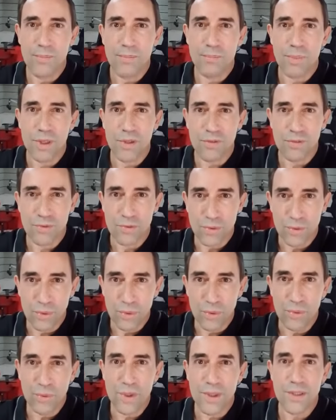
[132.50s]

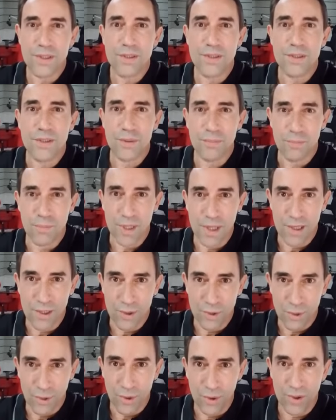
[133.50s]
pessoas
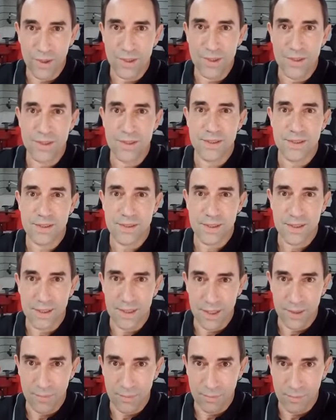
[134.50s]
melhores
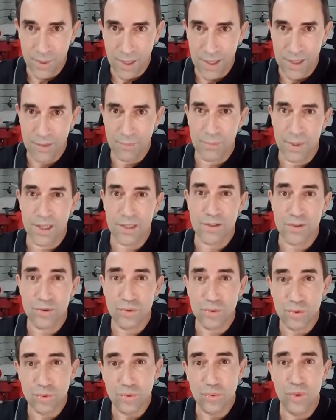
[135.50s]
também para a
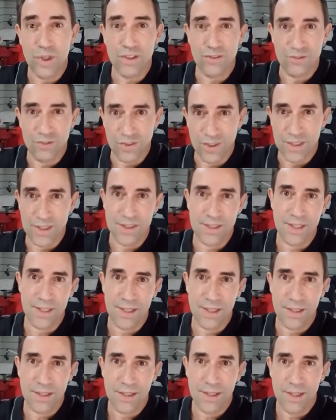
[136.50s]
sua
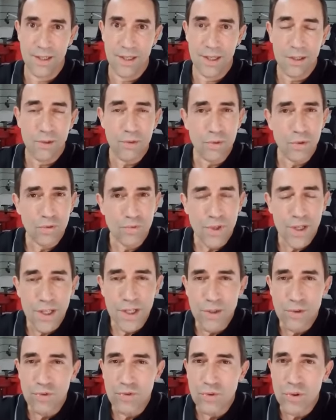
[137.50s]
vida. Não estou
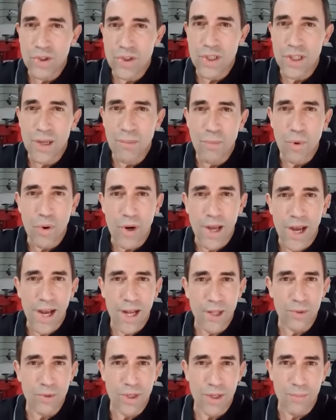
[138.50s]
falando só de
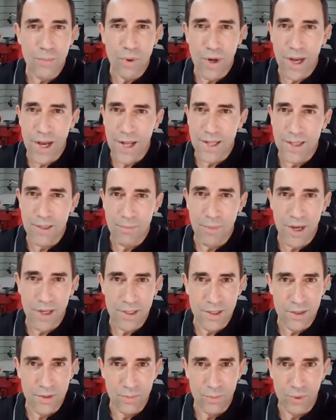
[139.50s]
namorado, namorada,
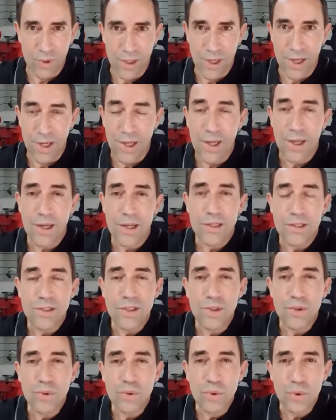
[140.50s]
marido, mulher,
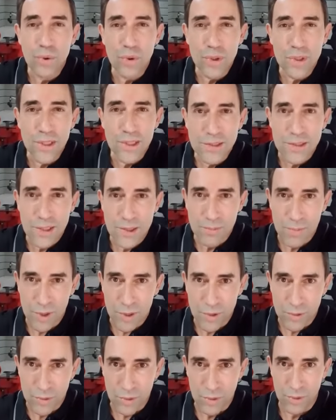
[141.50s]
de todas as
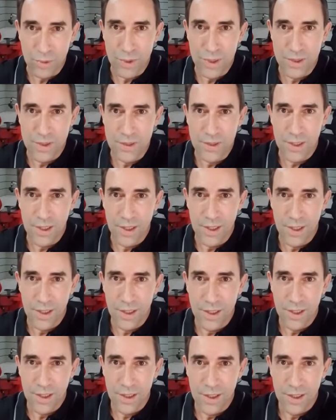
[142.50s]
pessoas
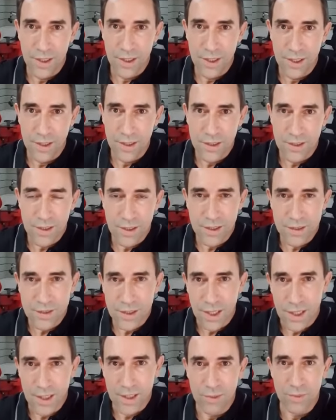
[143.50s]
que
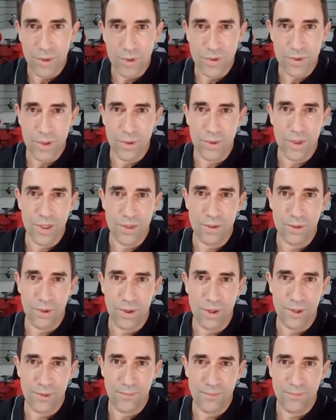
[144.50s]
estarão ao seu
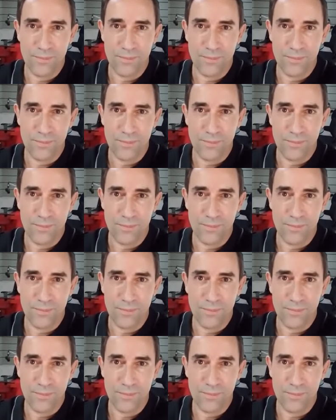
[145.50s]
redor.